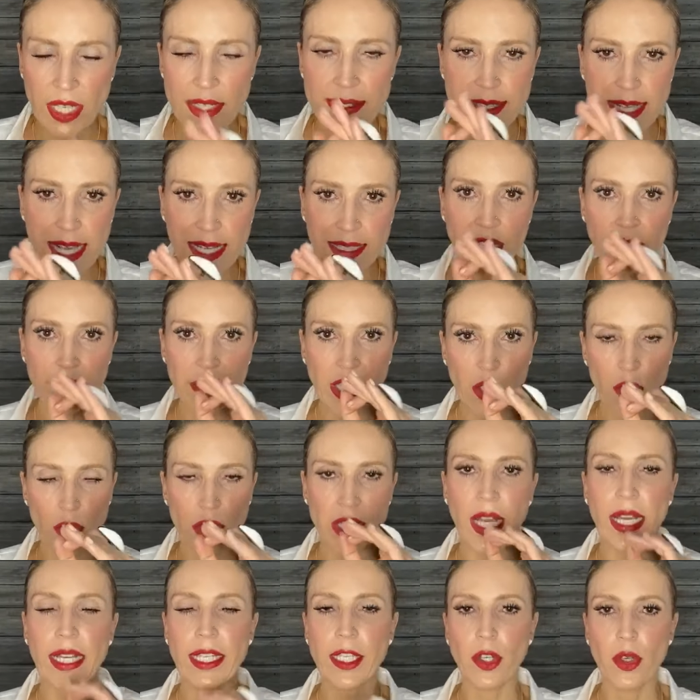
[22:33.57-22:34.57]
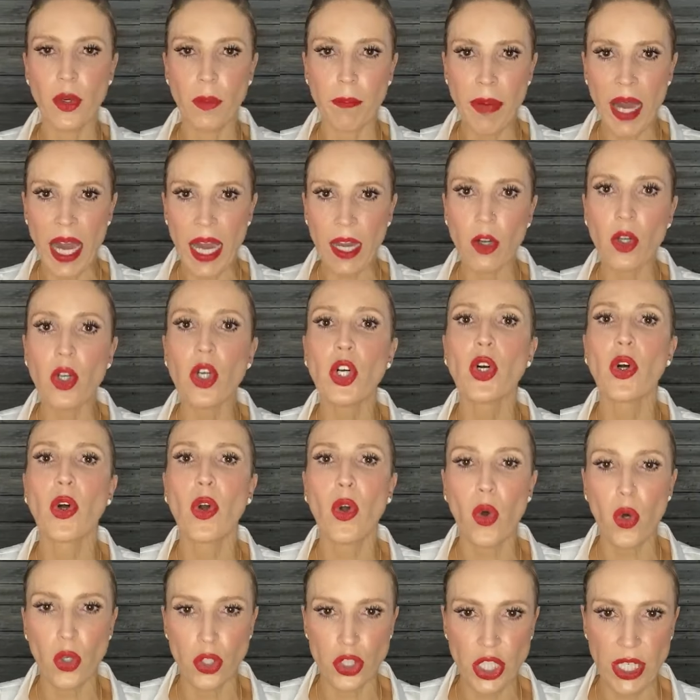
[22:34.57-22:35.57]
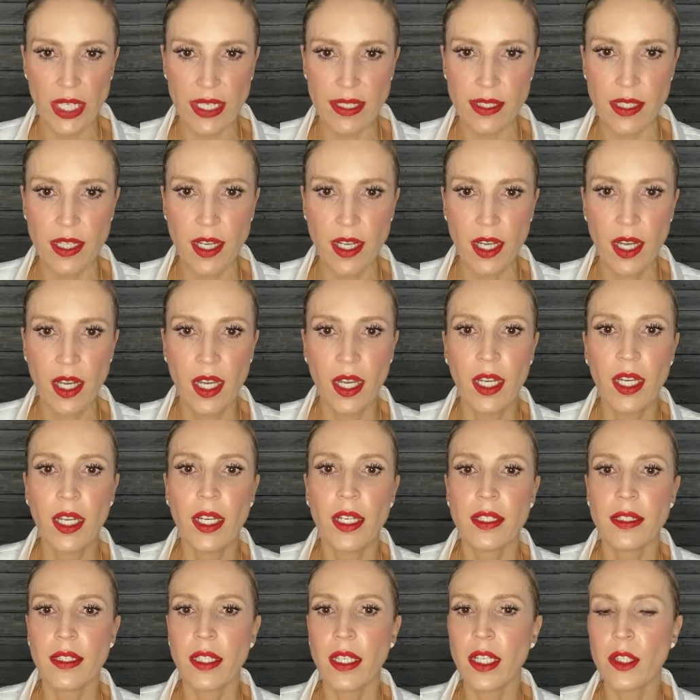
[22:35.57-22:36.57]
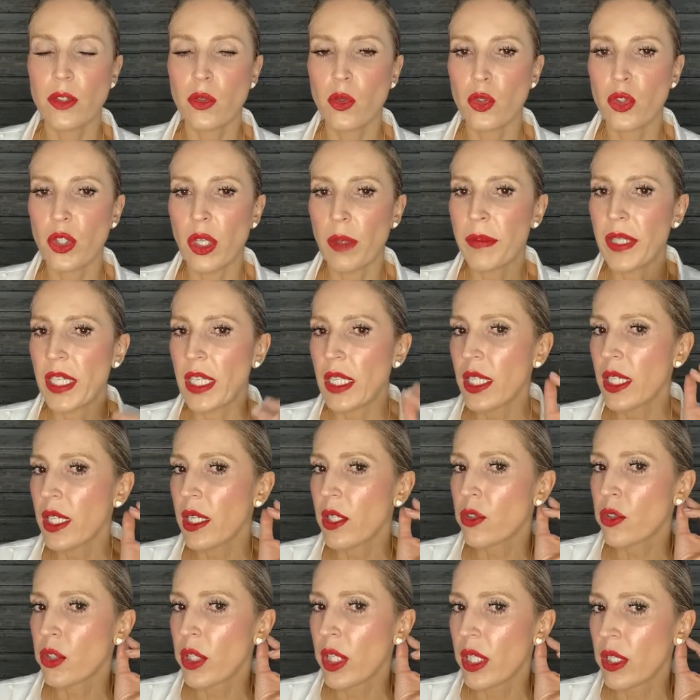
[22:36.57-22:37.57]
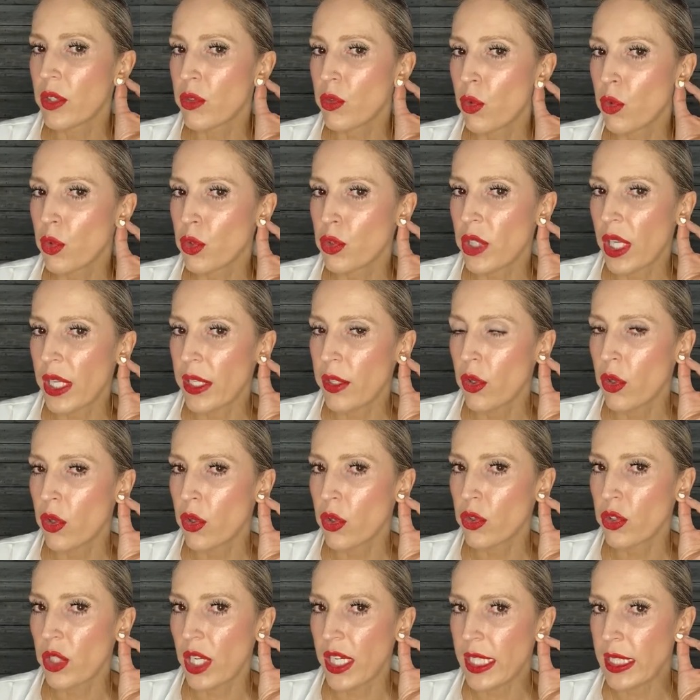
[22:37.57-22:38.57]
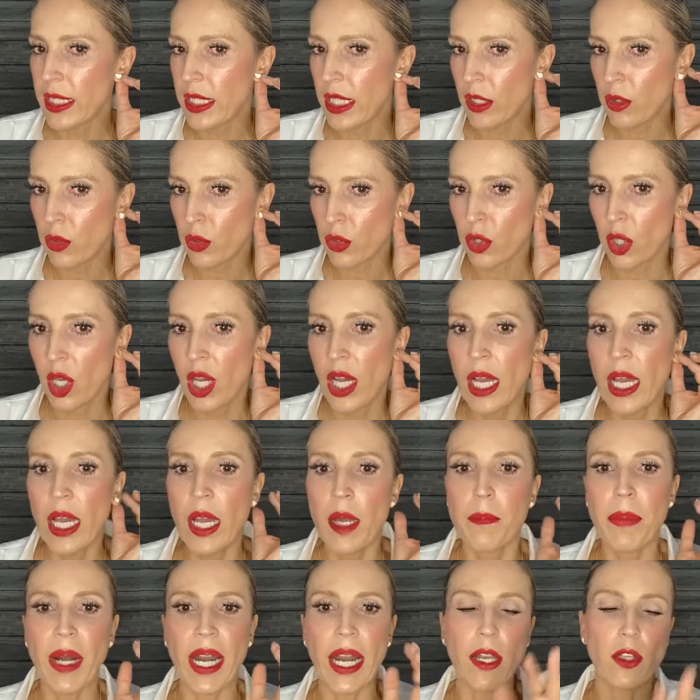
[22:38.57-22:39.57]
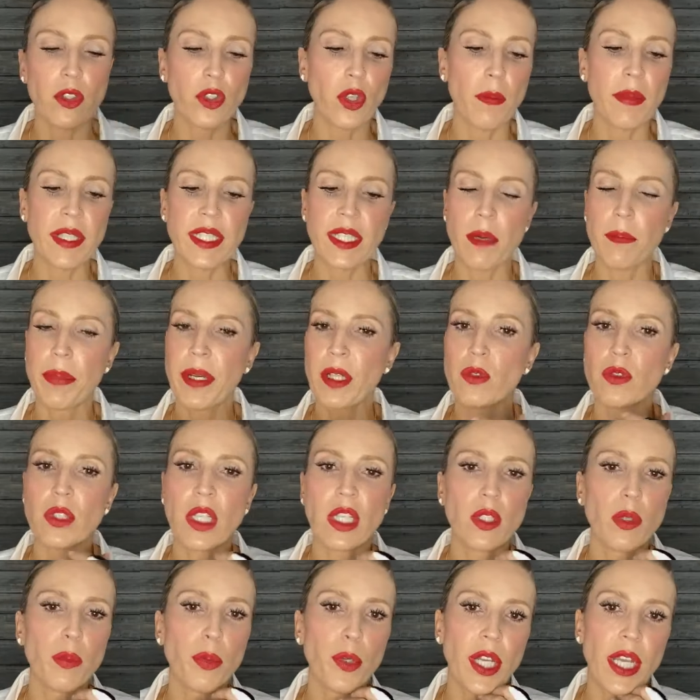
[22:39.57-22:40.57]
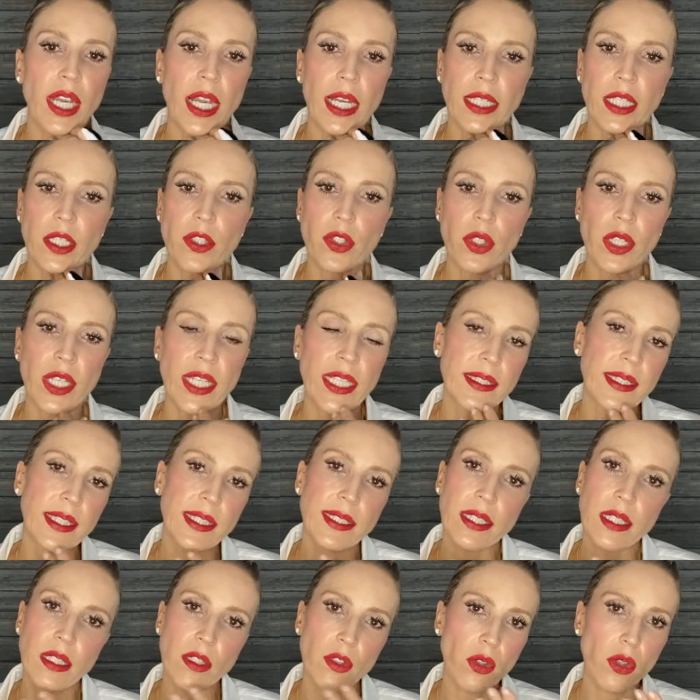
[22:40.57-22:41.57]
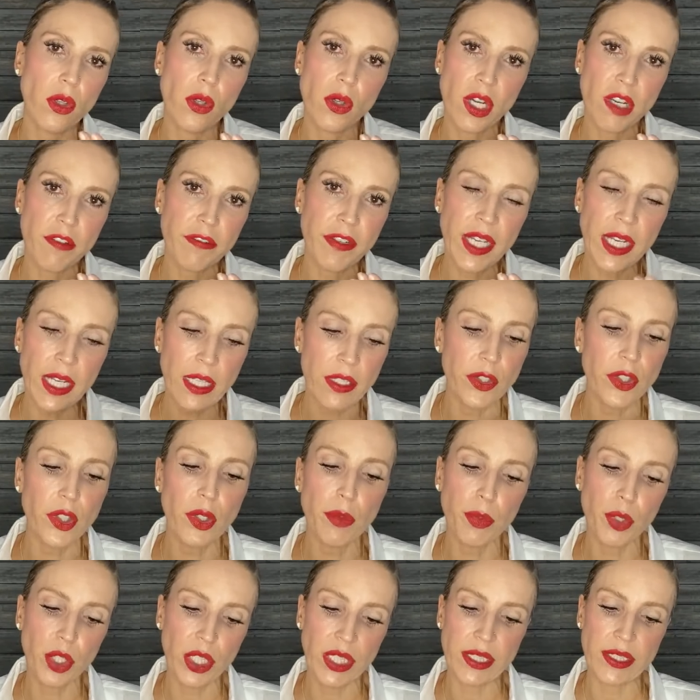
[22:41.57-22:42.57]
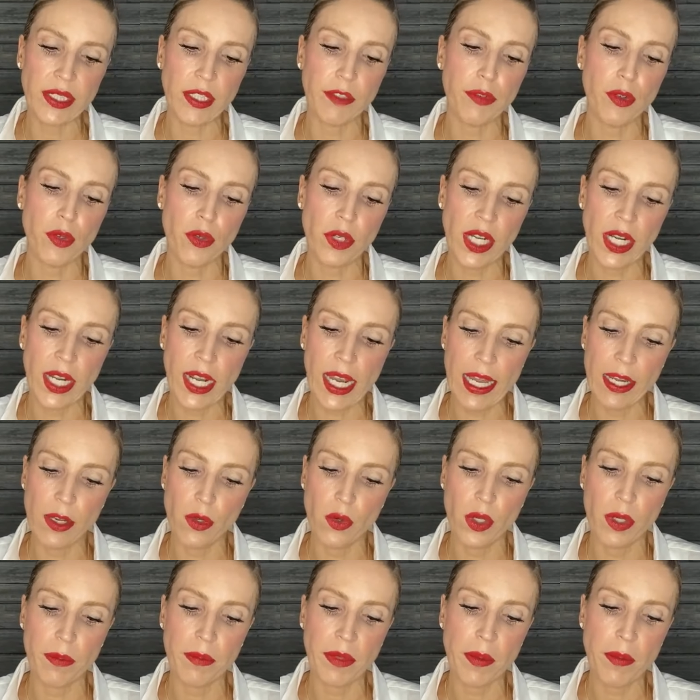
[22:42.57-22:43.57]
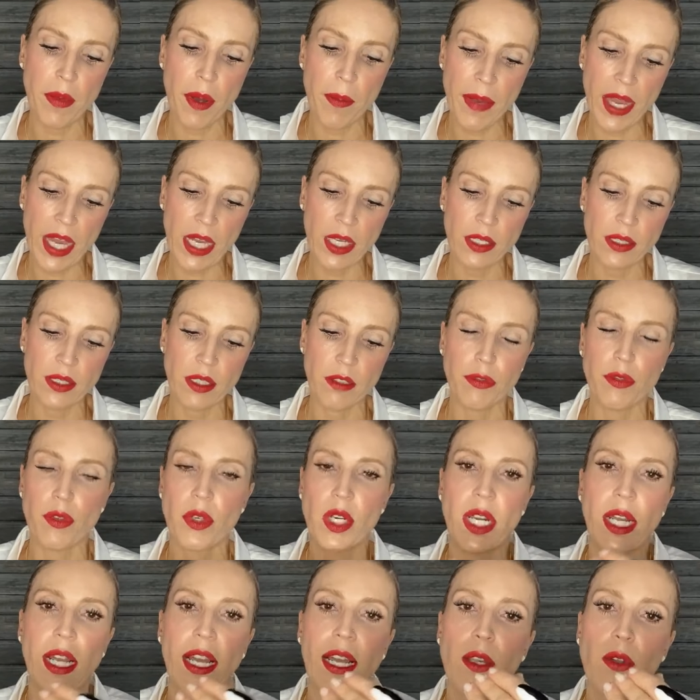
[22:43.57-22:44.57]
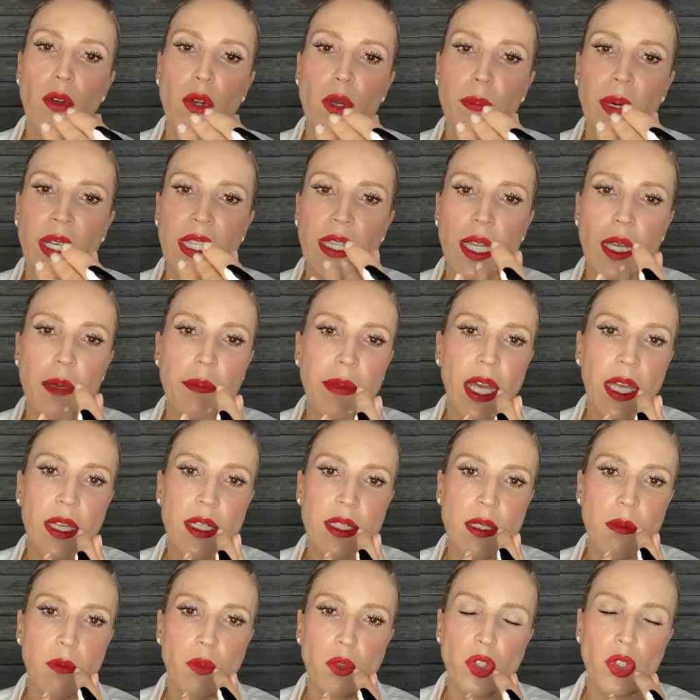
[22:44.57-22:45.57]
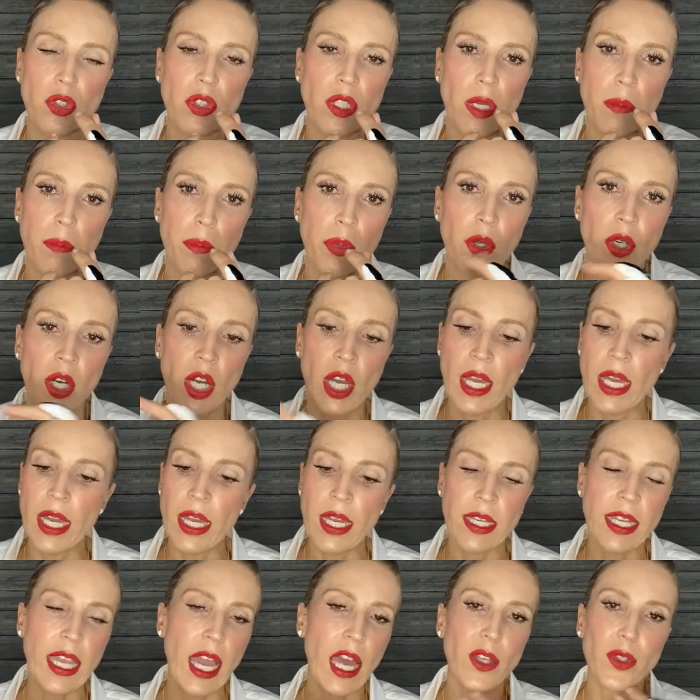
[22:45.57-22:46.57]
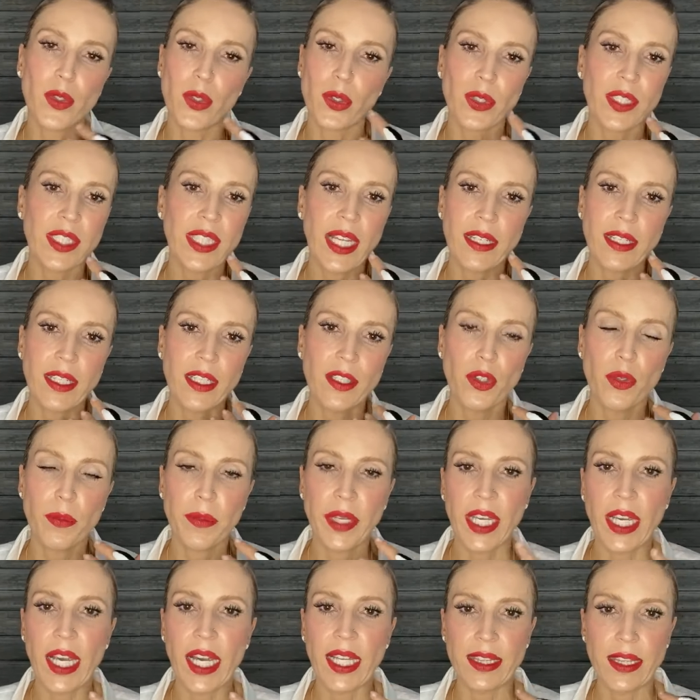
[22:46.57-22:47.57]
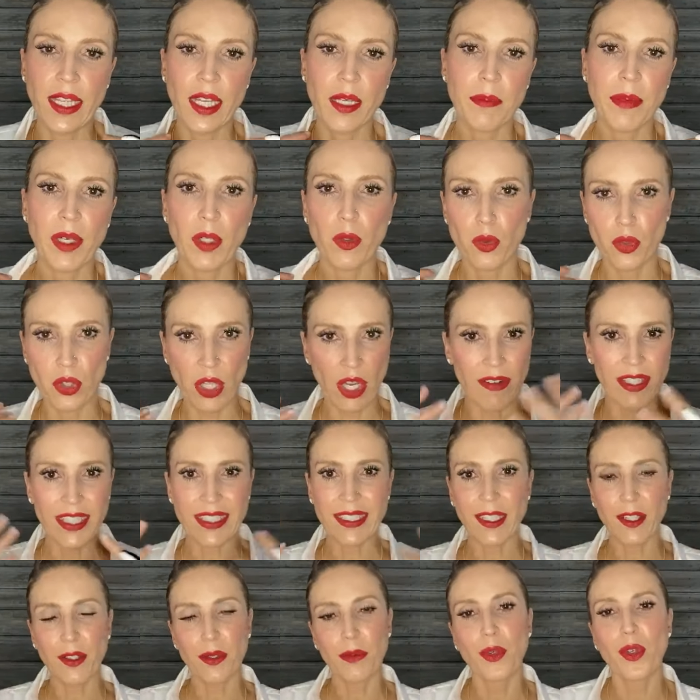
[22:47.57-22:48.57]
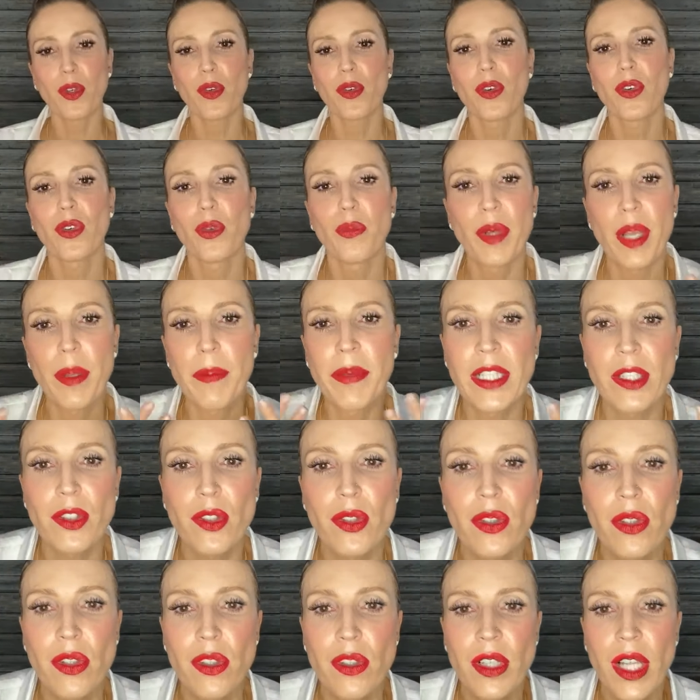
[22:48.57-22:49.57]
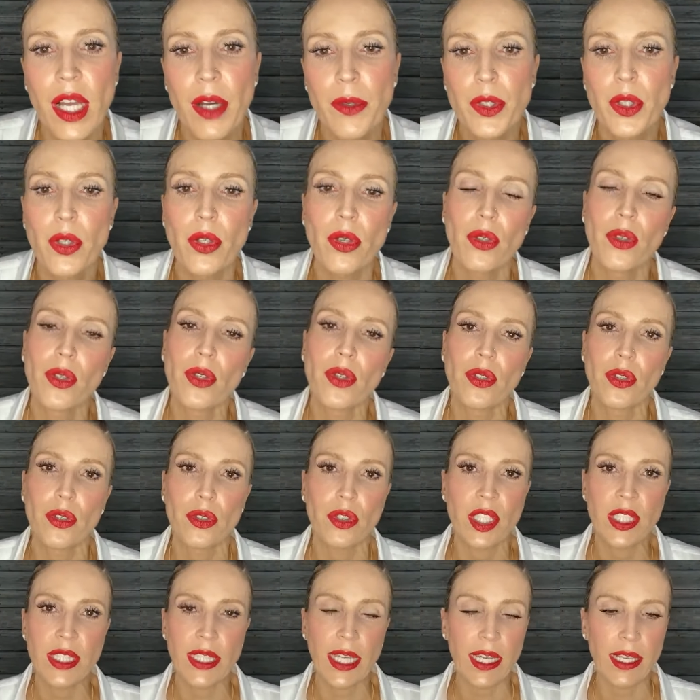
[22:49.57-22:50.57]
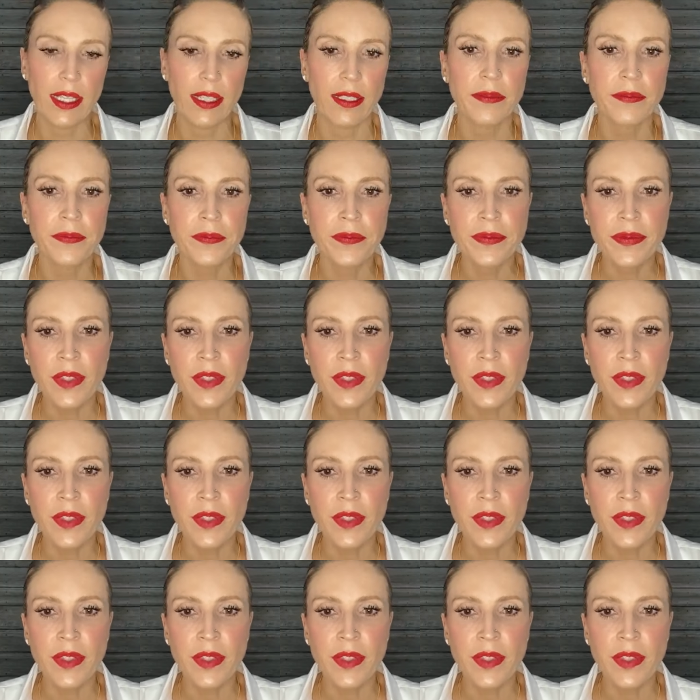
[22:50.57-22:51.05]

Sandra Viloria, guión bajo, joyas. Si les gusta mi dije o si les gustan los areticos. Para los que me están preguntando por el anillo, este sí no lo referencio porque este fue un regalo de mi mamá, este fue un regalo de pandemia de hace mucho tiempo, que adoro este anillo, me encanta y me gustaba así como con complemento con los labios rojos y tal.